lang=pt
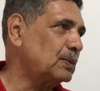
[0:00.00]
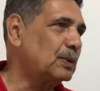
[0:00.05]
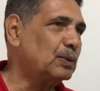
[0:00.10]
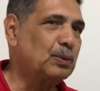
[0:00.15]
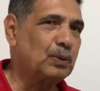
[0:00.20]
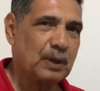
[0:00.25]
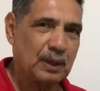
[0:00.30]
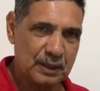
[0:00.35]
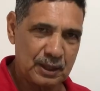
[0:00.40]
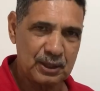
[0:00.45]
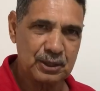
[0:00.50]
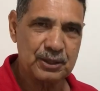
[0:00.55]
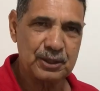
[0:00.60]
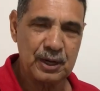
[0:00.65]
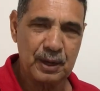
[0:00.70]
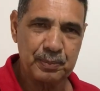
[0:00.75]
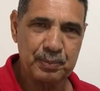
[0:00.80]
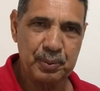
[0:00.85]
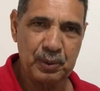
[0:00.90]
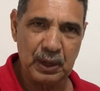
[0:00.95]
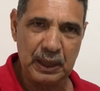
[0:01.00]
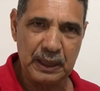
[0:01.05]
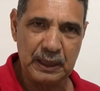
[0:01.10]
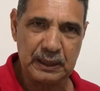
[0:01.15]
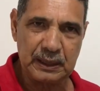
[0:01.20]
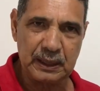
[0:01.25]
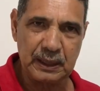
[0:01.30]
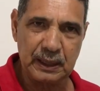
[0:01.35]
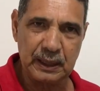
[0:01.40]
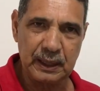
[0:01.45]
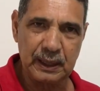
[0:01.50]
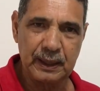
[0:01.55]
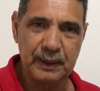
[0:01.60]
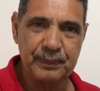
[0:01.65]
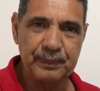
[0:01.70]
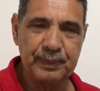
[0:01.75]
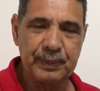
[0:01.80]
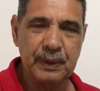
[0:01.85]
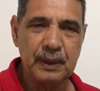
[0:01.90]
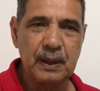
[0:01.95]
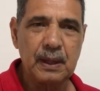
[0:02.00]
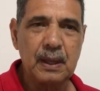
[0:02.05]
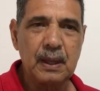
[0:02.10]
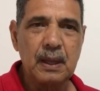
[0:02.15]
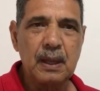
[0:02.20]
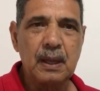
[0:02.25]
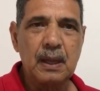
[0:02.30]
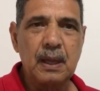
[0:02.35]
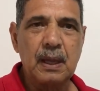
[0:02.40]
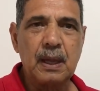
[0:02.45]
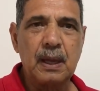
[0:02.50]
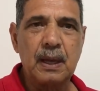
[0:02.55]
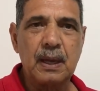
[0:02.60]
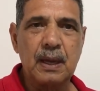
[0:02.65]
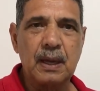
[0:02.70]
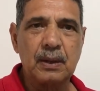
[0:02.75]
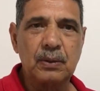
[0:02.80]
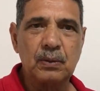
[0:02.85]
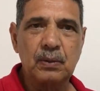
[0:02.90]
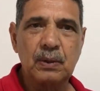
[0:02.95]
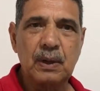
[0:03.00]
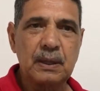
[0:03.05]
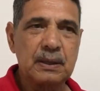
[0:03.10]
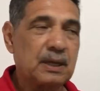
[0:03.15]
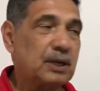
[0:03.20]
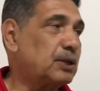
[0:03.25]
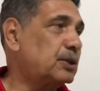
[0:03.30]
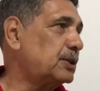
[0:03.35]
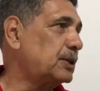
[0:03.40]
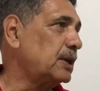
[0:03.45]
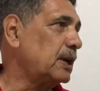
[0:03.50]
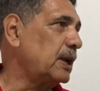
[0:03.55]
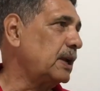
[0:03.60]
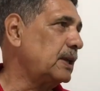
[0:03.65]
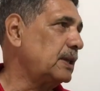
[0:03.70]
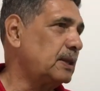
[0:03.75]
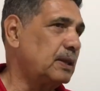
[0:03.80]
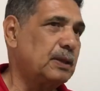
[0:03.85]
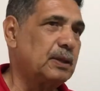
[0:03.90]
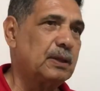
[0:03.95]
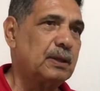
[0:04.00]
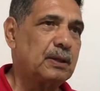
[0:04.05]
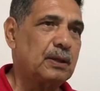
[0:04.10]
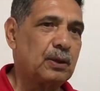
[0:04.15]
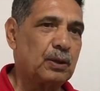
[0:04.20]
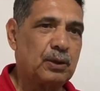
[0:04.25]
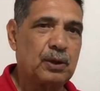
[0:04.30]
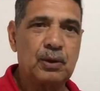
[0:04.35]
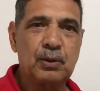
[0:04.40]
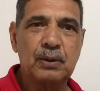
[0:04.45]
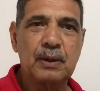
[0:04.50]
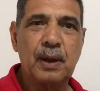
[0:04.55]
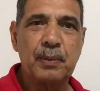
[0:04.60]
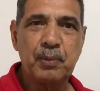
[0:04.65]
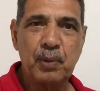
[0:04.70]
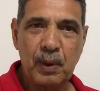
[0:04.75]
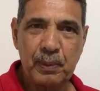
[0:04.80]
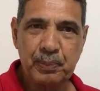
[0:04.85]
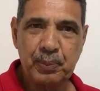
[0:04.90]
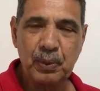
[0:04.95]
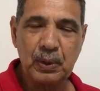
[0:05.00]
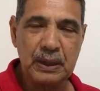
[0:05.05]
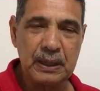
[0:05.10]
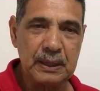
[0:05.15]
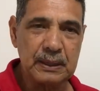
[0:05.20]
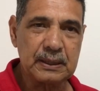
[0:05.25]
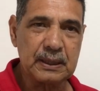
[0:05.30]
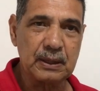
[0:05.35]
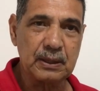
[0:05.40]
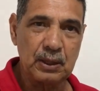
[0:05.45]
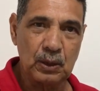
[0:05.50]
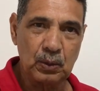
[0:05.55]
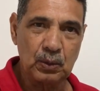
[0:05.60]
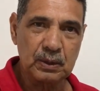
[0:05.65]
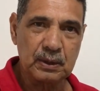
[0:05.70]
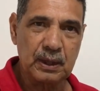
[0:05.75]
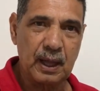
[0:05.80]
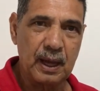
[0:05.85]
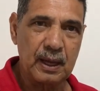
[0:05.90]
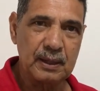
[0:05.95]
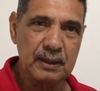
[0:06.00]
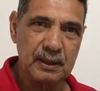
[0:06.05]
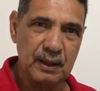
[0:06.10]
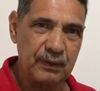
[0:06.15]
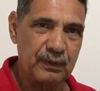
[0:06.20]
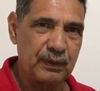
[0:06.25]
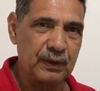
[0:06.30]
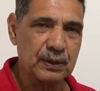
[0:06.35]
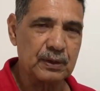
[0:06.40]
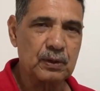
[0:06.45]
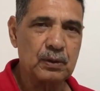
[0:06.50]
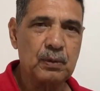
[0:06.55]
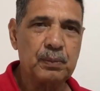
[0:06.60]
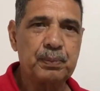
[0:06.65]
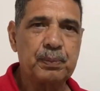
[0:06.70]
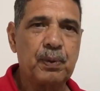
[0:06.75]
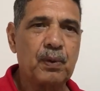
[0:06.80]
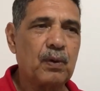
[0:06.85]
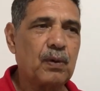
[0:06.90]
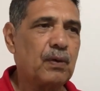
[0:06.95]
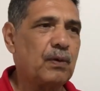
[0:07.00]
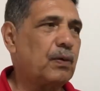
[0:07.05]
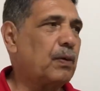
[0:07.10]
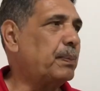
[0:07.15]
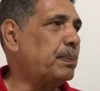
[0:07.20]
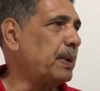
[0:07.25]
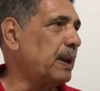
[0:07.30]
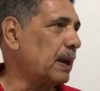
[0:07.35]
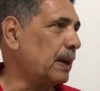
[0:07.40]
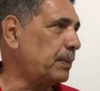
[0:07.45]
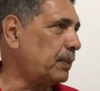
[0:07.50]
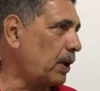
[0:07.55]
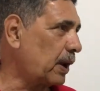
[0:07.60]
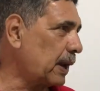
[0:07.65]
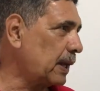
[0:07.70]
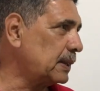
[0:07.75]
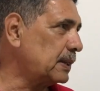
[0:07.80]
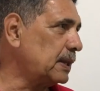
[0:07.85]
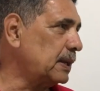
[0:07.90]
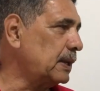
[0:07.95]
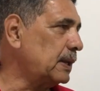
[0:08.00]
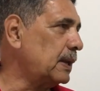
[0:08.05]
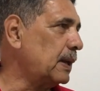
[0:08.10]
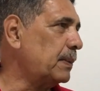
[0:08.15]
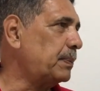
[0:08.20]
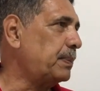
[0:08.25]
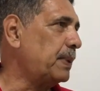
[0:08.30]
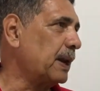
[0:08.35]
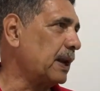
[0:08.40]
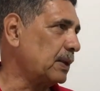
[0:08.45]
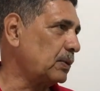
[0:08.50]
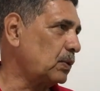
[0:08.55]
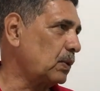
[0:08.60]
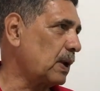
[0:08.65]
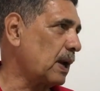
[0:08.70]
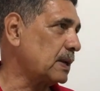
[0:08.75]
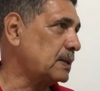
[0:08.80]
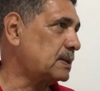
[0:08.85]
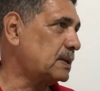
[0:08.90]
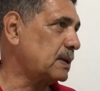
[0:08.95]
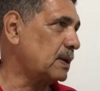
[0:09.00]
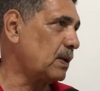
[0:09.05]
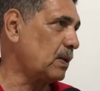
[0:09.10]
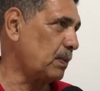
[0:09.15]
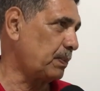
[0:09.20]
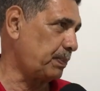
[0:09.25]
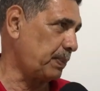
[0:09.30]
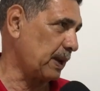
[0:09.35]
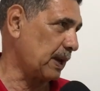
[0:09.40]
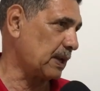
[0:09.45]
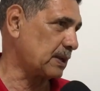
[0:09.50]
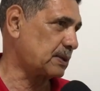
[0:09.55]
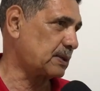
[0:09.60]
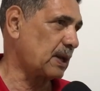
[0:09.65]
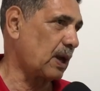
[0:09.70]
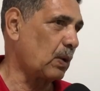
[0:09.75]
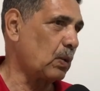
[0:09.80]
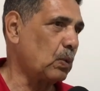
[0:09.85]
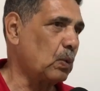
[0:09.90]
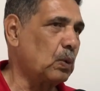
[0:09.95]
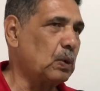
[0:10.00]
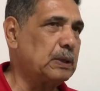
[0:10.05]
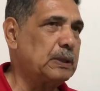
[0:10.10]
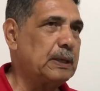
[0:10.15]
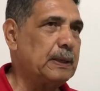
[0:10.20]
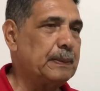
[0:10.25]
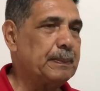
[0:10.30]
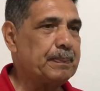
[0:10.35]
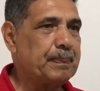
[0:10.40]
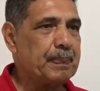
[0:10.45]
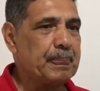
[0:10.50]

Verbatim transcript: nunca deixei a política, né? É, nunca deixei, eu digo, da boa política, de lutar em defesa do povo, pela moradia, pela educação, pela saúde.